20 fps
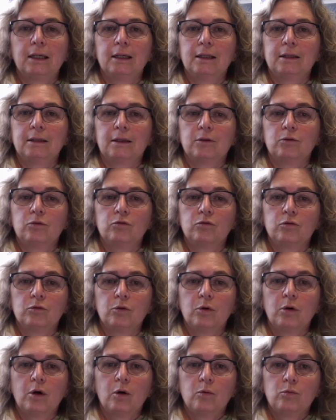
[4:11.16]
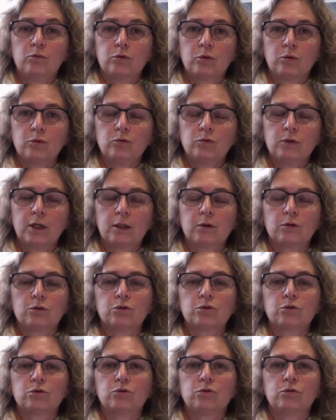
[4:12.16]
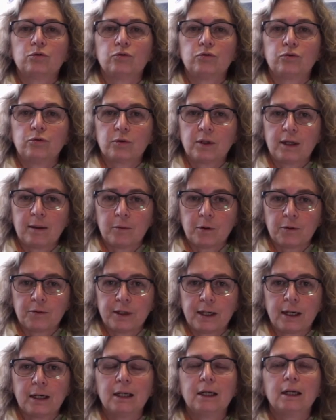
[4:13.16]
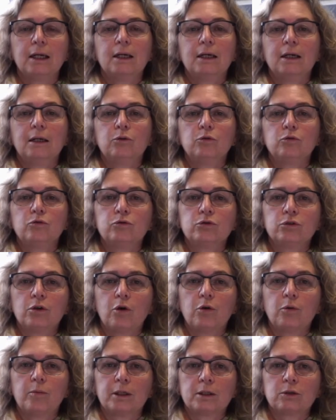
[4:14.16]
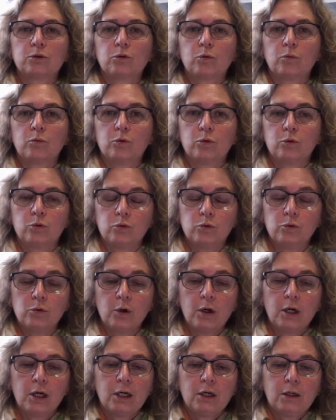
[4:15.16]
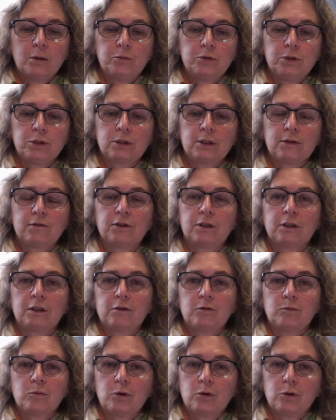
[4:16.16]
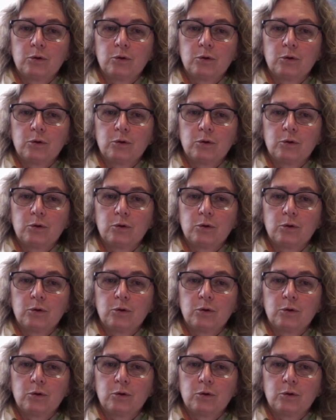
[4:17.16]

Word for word: est à nouveau pour nous quelque chose de fondamental et nous vous en remercions beaucoup puisqu'effectivement